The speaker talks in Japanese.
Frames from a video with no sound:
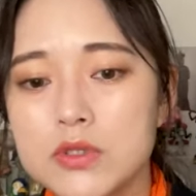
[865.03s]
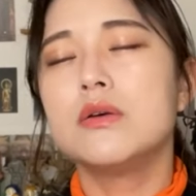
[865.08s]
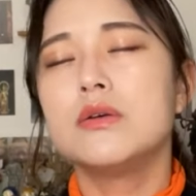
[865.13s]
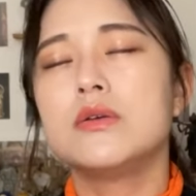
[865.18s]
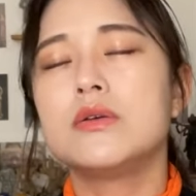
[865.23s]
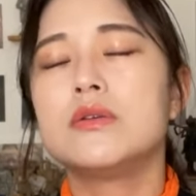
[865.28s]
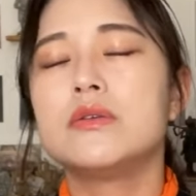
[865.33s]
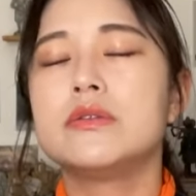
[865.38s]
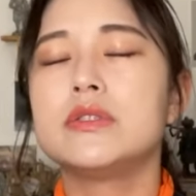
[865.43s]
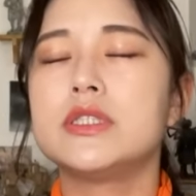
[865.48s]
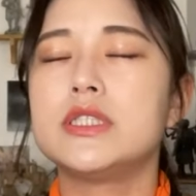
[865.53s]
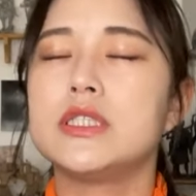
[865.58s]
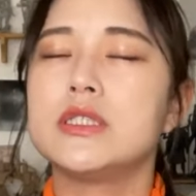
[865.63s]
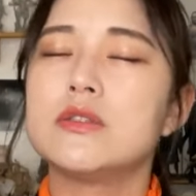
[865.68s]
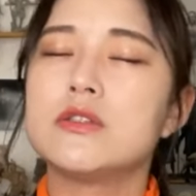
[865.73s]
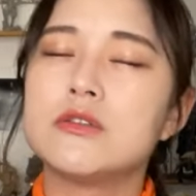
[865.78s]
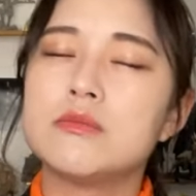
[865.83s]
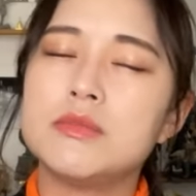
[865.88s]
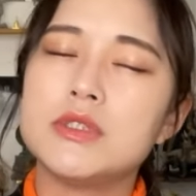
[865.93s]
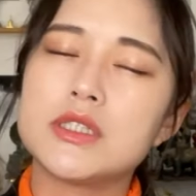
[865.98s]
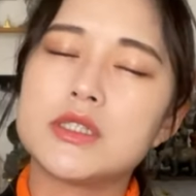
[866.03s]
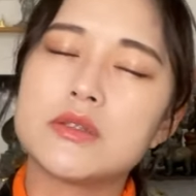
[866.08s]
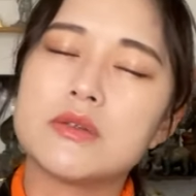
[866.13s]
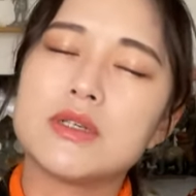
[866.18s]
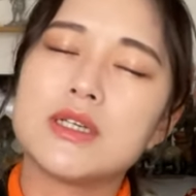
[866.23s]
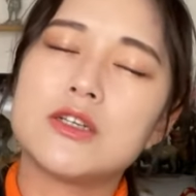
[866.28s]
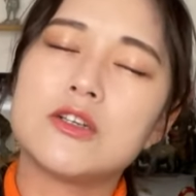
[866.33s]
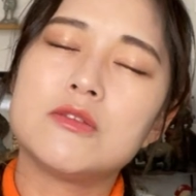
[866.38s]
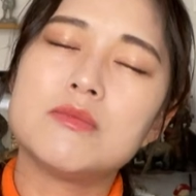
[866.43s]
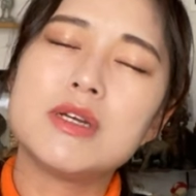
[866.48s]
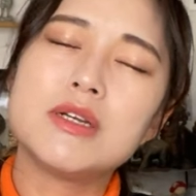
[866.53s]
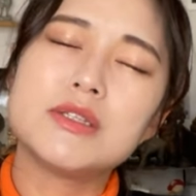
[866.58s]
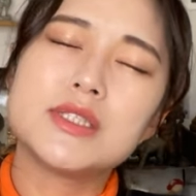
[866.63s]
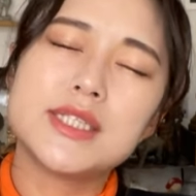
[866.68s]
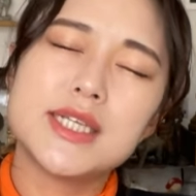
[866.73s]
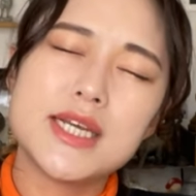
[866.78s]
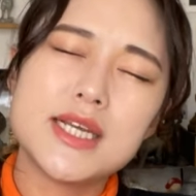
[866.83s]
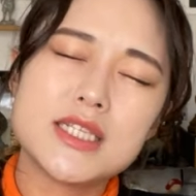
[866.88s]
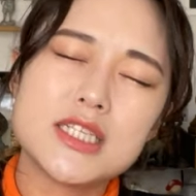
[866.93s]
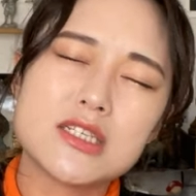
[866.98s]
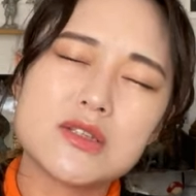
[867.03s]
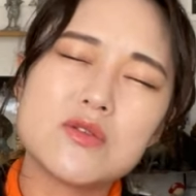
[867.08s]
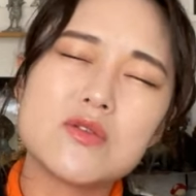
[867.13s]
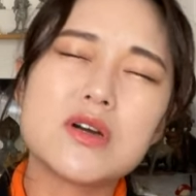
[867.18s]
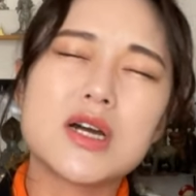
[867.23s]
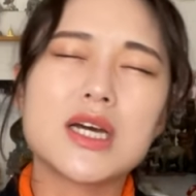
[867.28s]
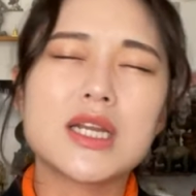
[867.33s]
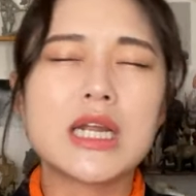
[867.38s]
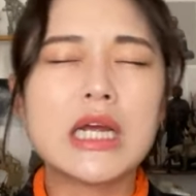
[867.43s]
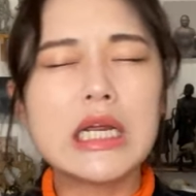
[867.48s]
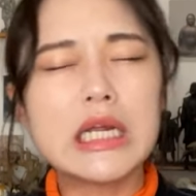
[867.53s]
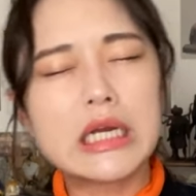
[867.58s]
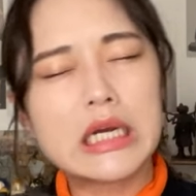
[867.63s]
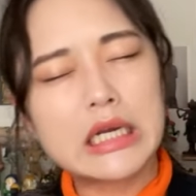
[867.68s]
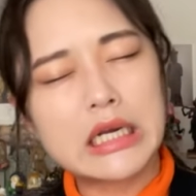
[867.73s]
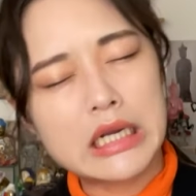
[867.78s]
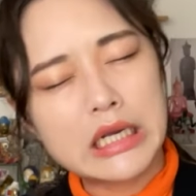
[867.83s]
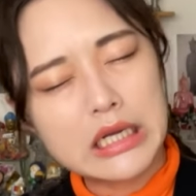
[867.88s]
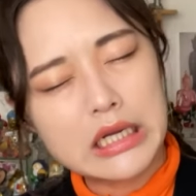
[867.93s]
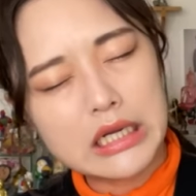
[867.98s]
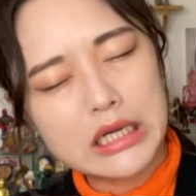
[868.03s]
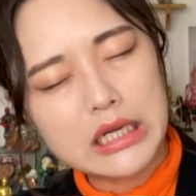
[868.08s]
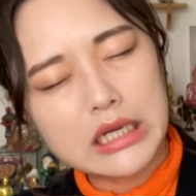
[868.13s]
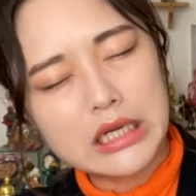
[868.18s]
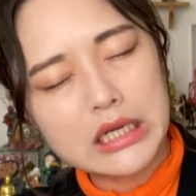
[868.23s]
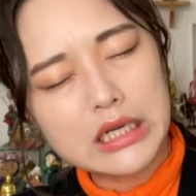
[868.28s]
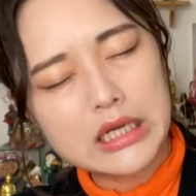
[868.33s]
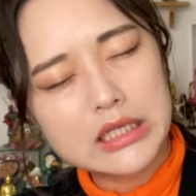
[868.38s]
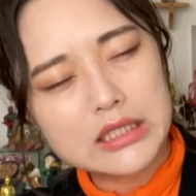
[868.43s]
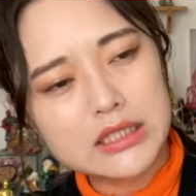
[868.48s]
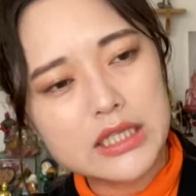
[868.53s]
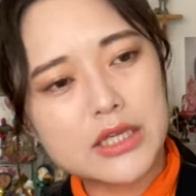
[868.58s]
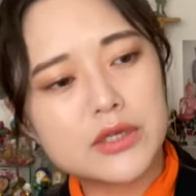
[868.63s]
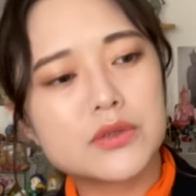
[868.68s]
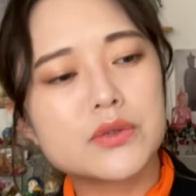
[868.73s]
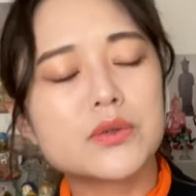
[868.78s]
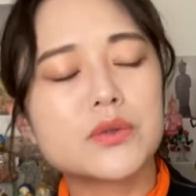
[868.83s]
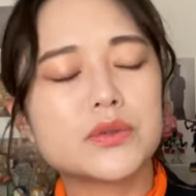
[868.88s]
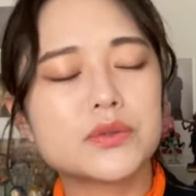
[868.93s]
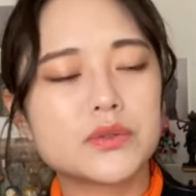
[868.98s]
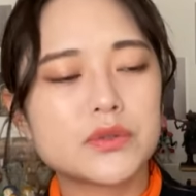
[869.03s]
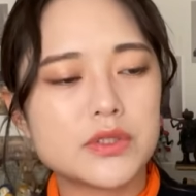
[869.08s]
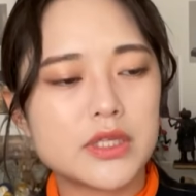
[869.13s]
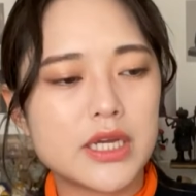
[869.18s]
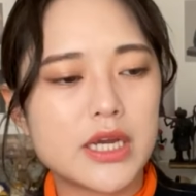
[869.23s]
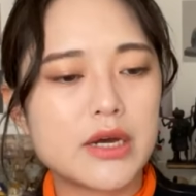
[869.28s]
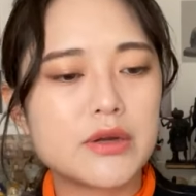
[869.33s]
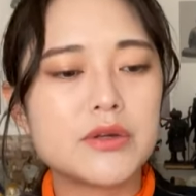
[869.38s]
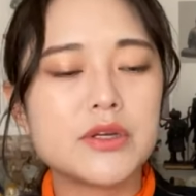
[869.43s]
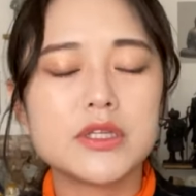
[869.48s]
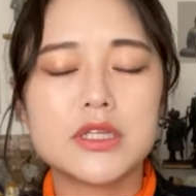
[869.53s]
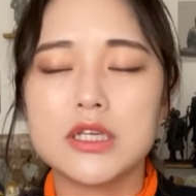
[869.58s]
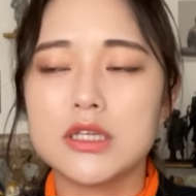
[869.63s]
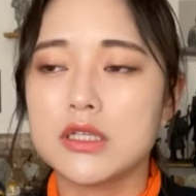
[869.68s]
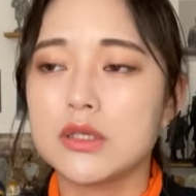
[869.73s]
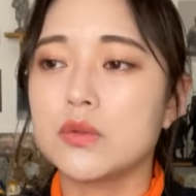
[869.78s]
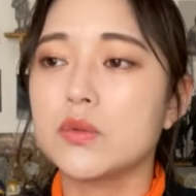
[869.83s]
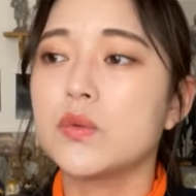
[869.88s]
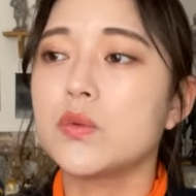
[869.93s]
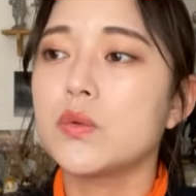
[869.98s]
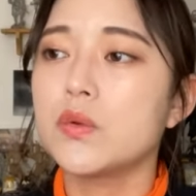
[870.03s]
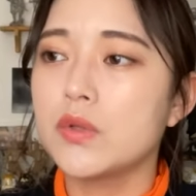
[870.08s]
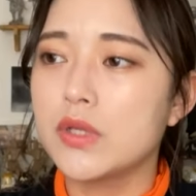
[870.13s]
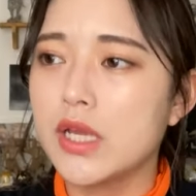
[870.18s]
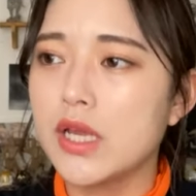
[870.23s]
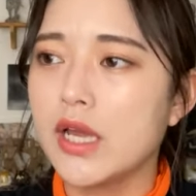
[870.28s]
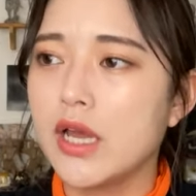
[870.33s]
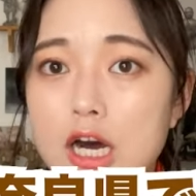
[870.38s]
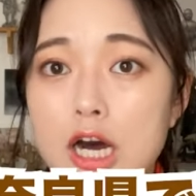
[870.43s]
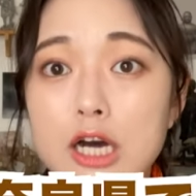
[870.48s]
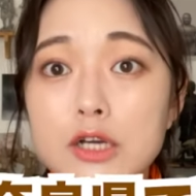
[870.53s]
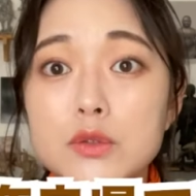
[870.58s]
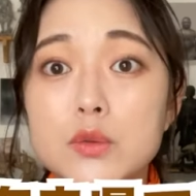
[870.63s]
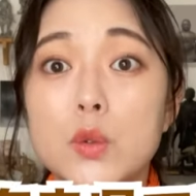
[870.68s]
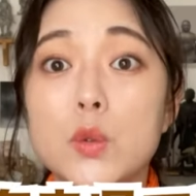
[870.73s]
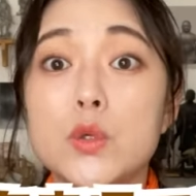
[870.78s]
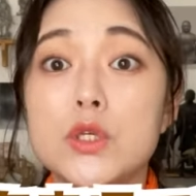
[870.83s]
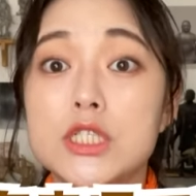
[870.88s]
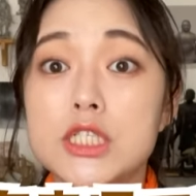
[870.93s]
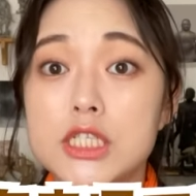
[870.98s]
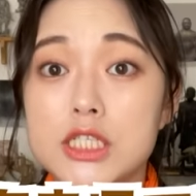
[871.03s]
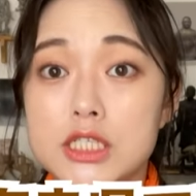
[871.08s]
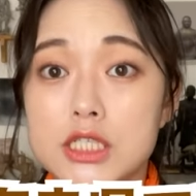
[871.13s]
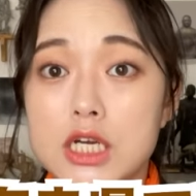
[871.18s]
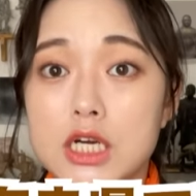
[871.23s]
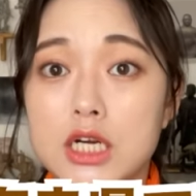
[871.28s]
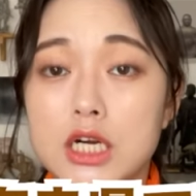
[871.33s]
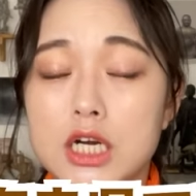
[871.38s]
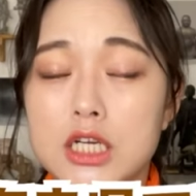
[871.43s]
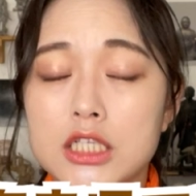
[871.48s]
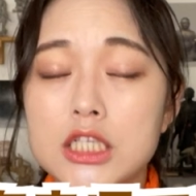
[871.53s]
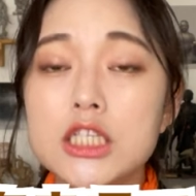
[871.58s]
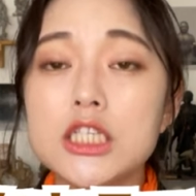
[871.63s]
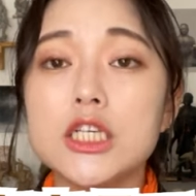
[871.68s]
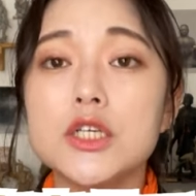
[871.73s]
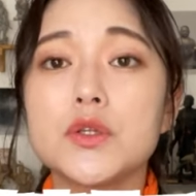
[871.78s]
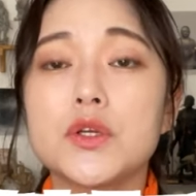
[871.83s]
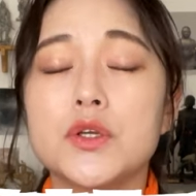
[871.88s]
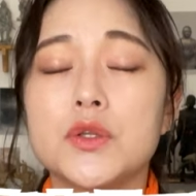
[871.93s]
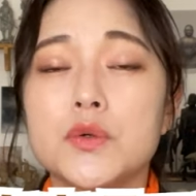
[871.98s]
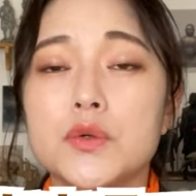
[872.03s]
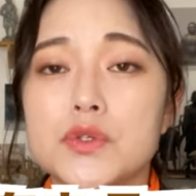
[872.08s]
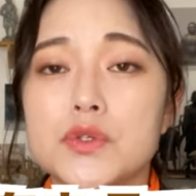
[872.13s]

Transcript: うん、信号みきを広める聖地どっかないかなーっていうことで歩いていたところで、あるおじいさんが2匹の犬を